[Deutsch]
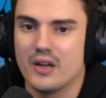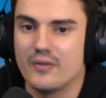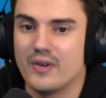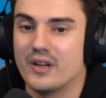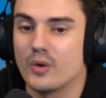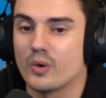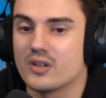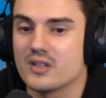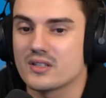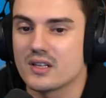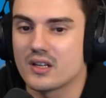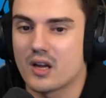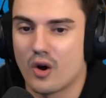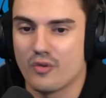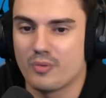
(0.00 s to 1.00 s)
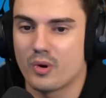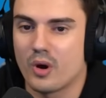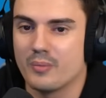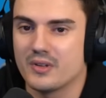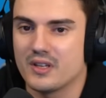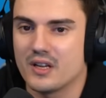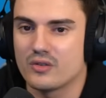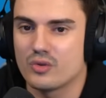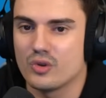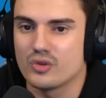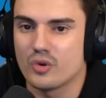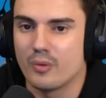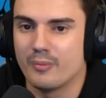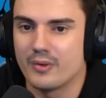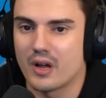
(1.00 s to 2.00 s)
Wenn ihr euch den Skin kauft, bekommt ihr den
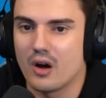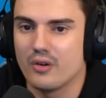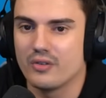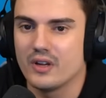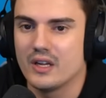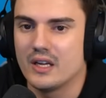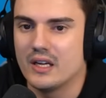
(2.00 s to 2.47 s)
natürlich oben drauf.